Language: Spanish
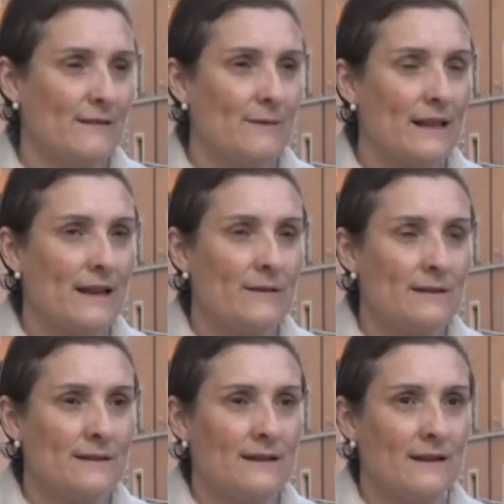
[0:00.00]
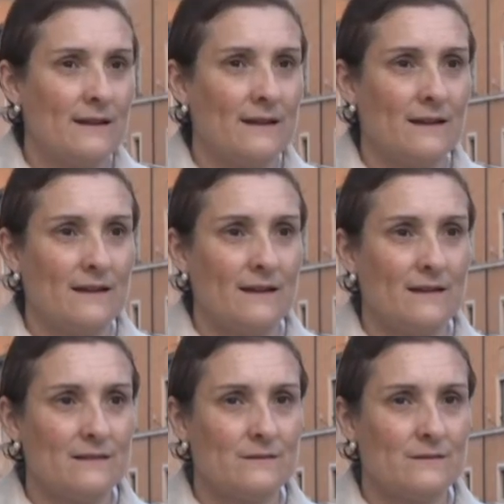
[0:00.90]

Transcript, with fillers: verdaderamente